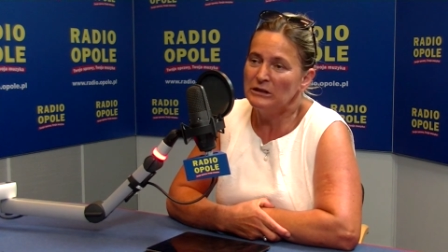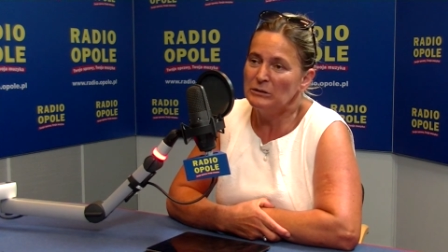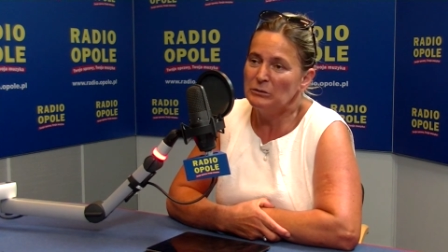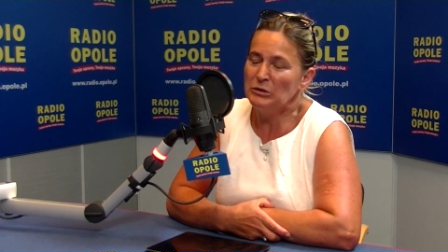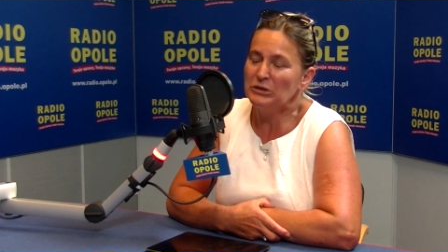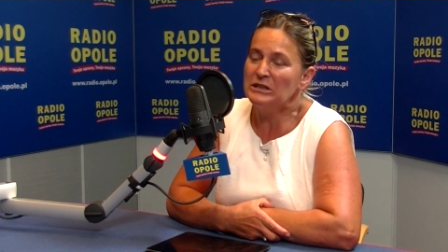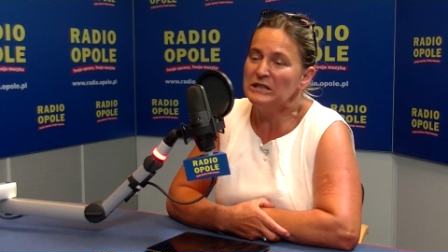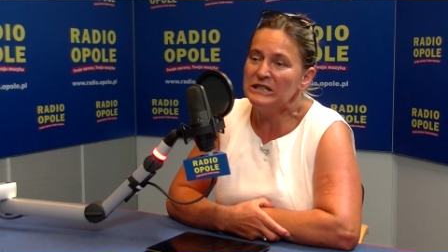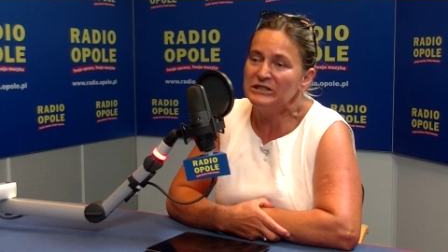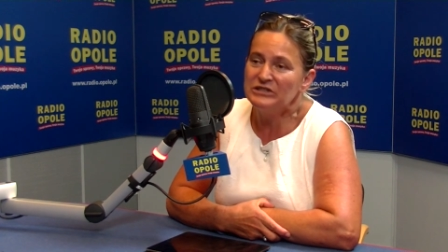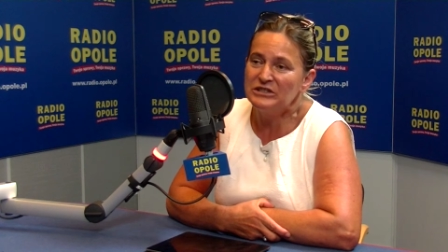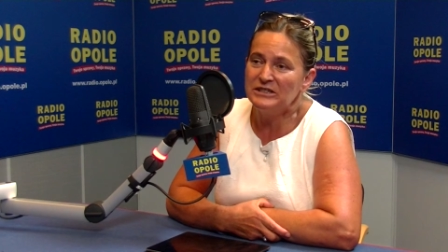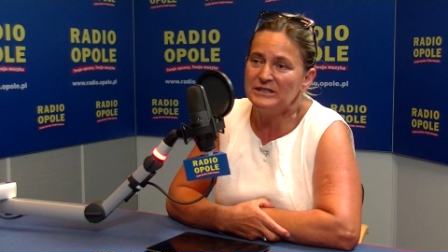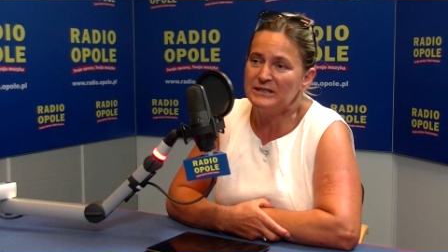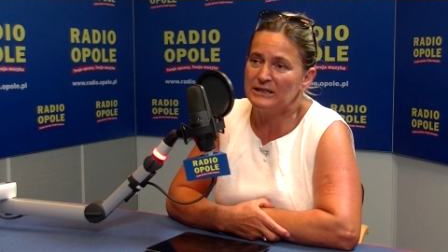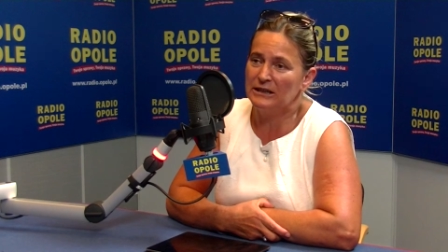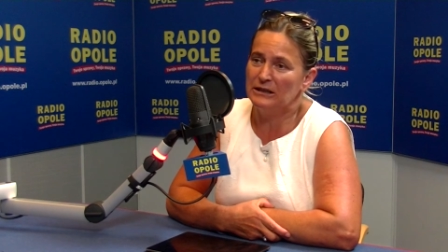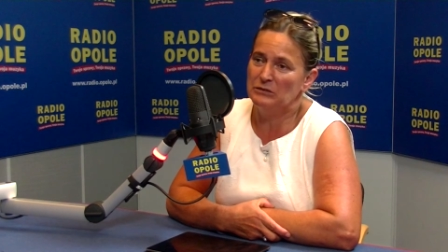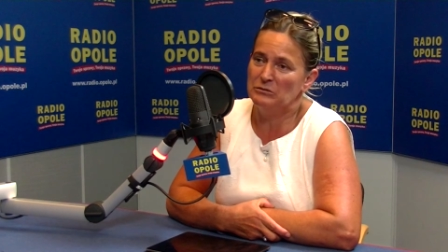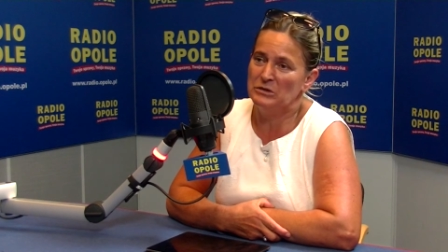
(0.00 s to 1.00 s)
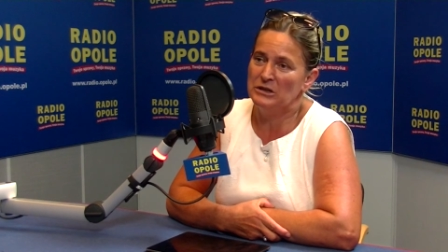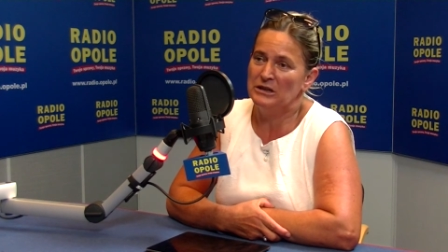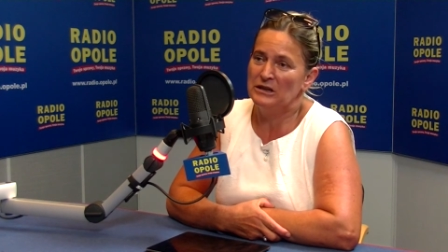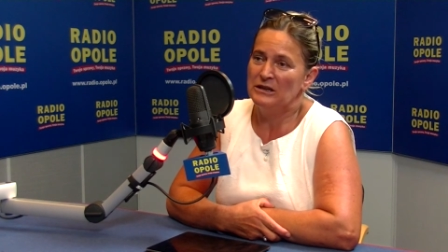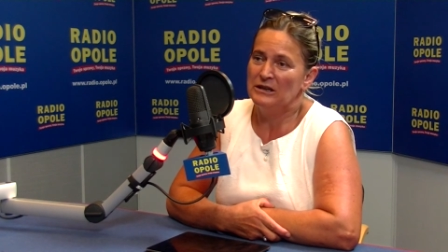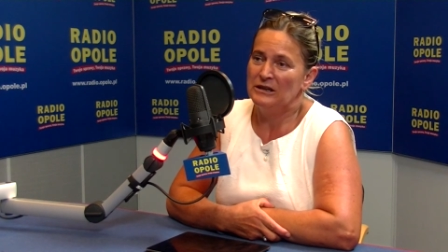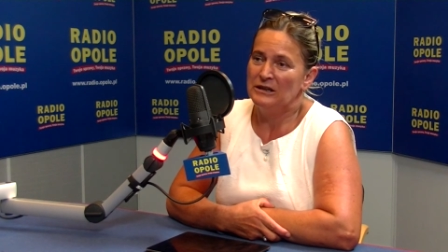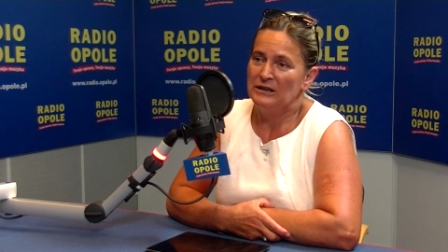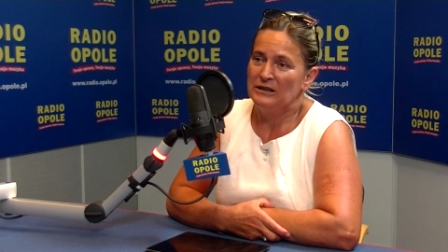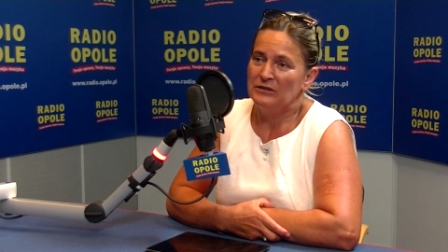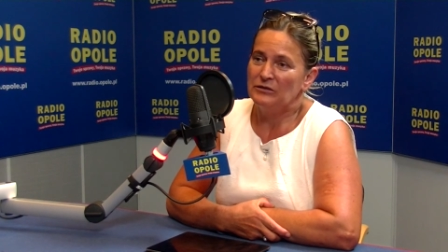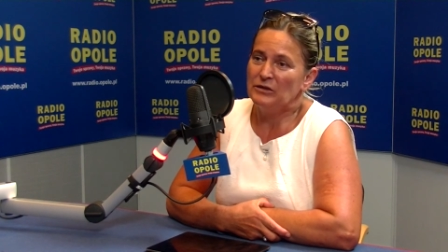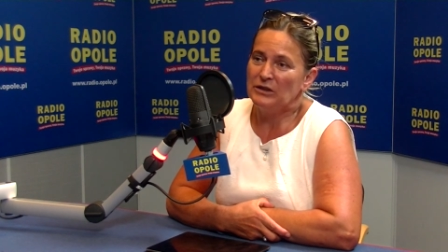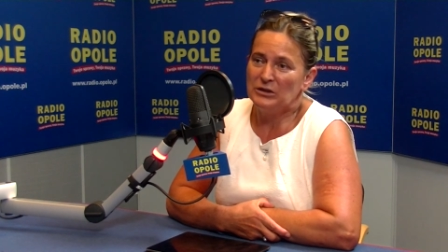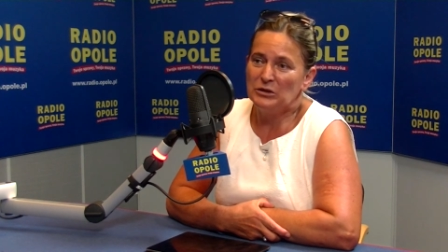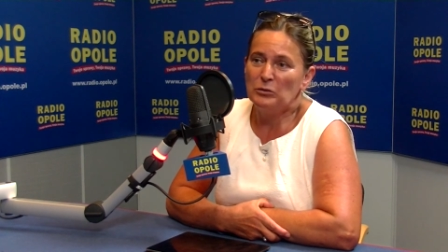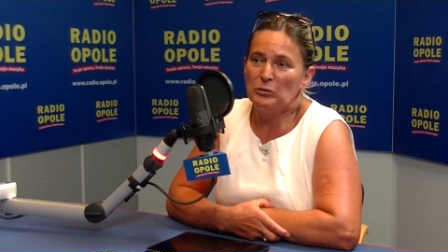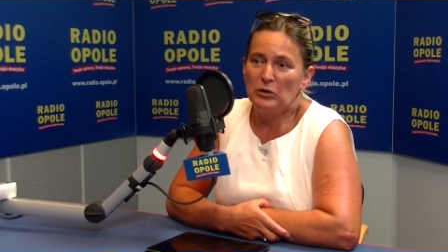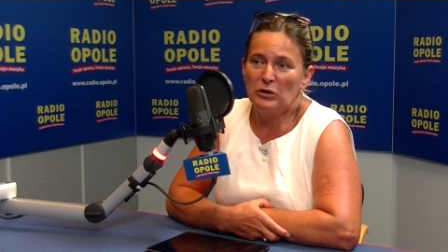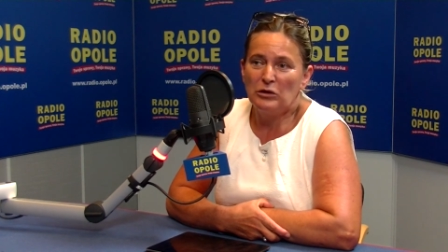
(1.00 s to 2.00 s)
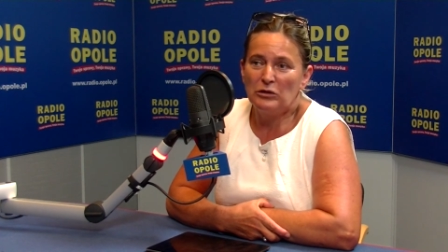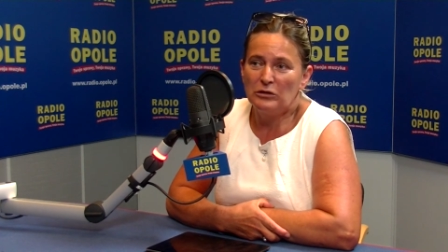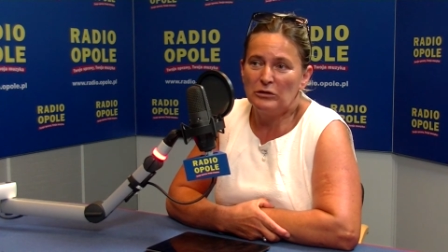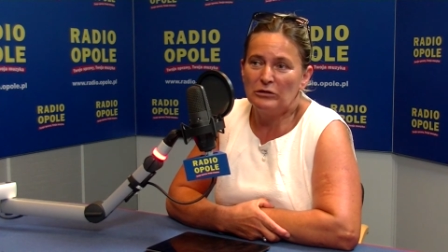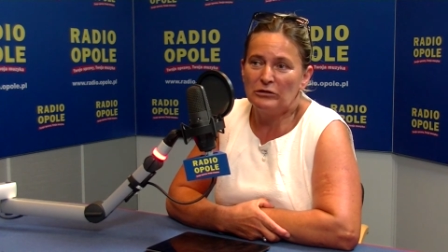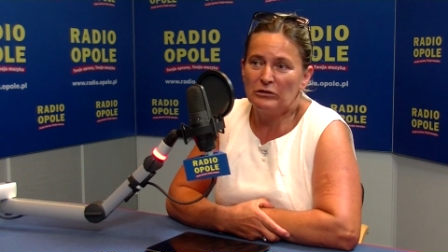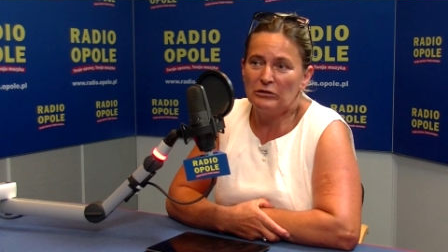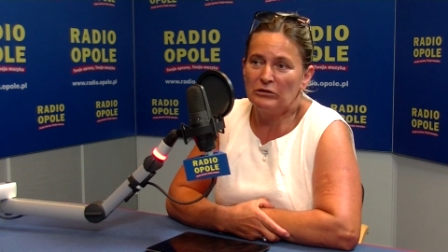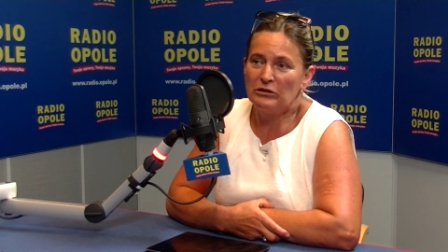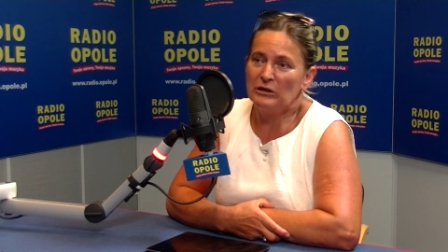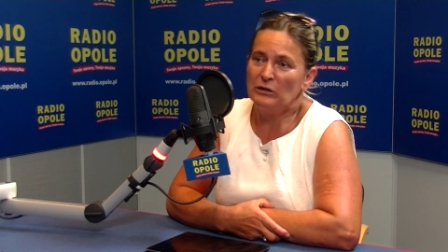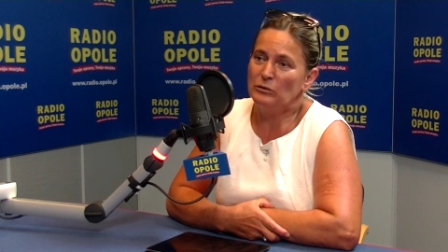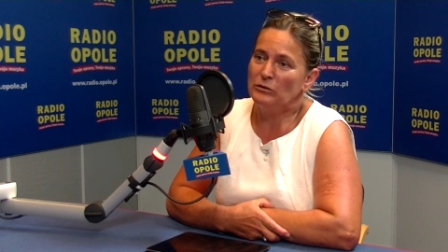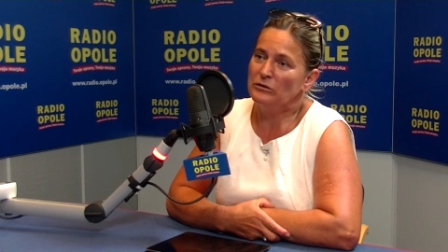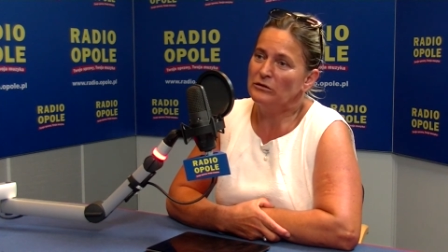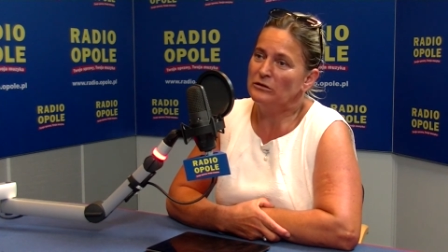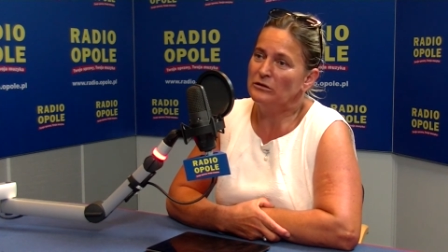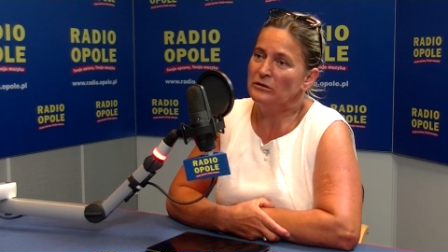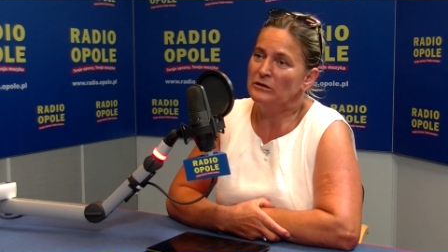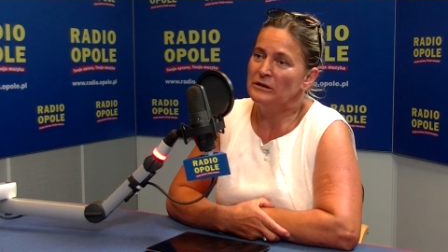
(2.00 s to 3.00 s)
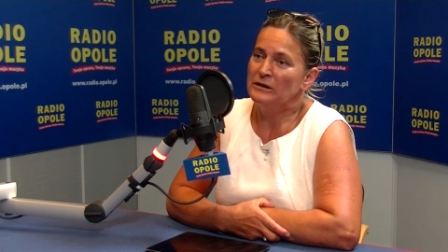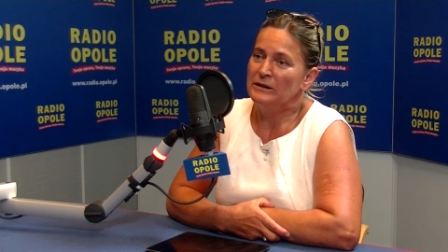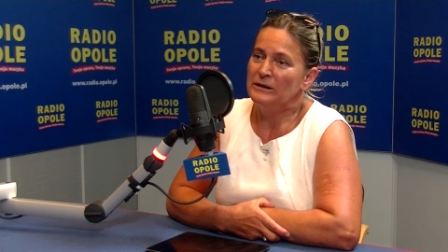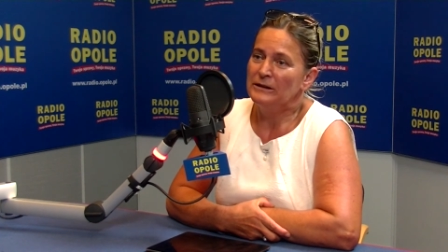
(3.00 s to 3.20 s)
pod naciskiem wiadomo kogo zostało to